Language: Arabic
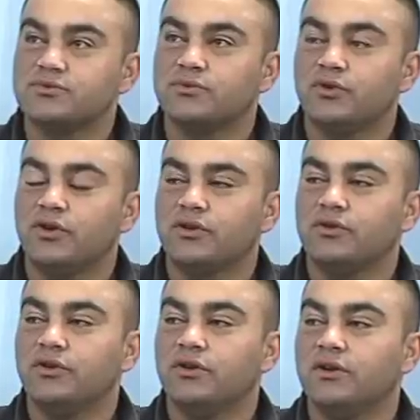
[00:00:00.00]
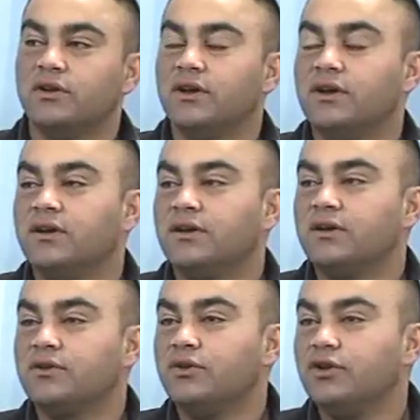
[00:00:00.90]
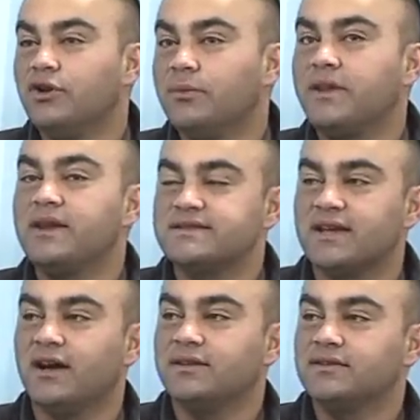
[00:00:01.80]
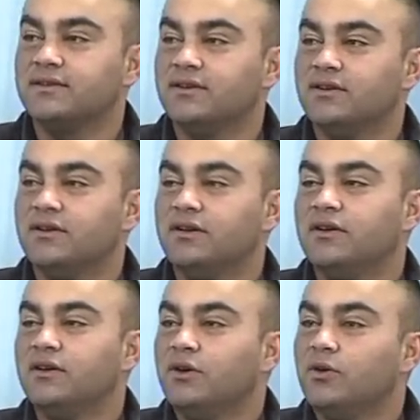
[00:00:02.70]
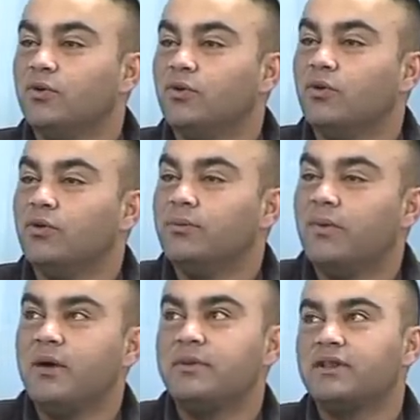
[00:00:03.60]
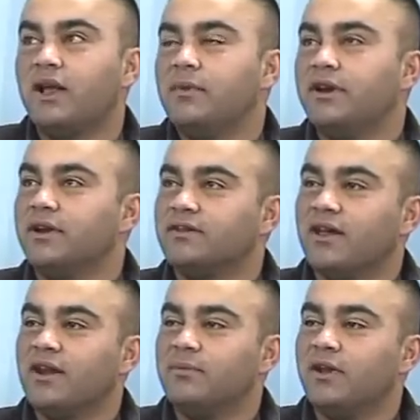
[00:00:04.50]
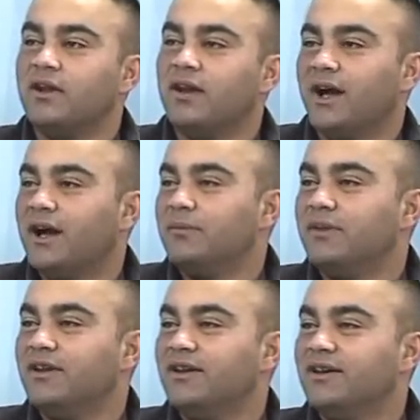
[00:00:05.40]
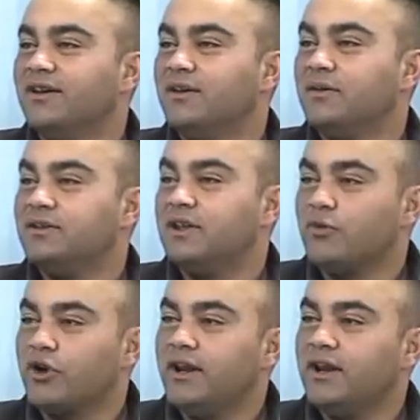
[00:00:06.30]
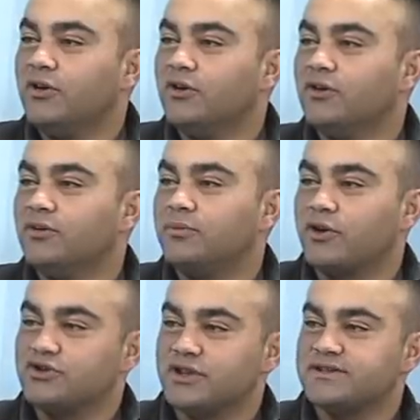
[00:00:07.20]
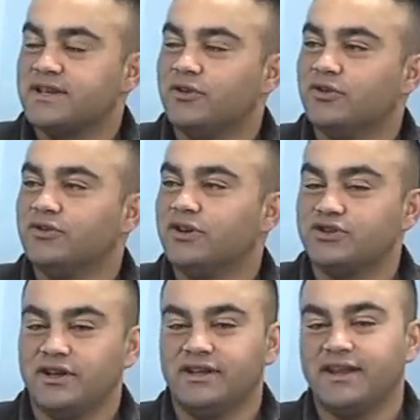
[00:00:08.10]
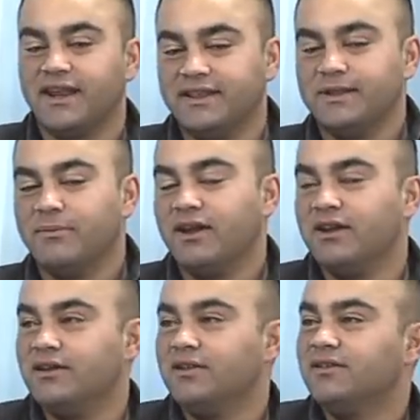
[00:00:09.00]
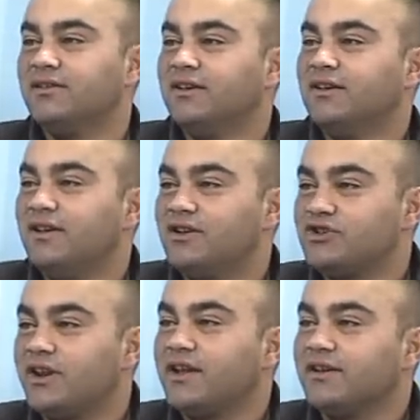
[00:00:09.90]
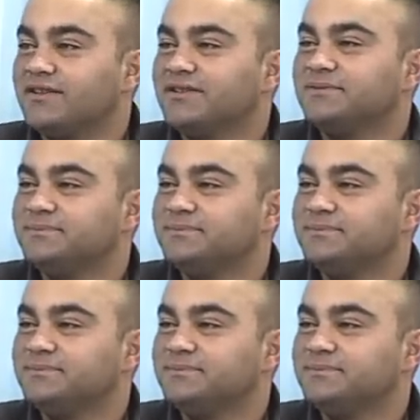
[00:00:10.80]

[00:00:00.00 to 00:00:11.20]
الاسبوع كل كل يوم ثلاث ساعات مم. وما بيطلع من عندنا الطالب الا عامل ديموريل له بروجكتس له عشان يقدر يقدمها لل نعم. للشركات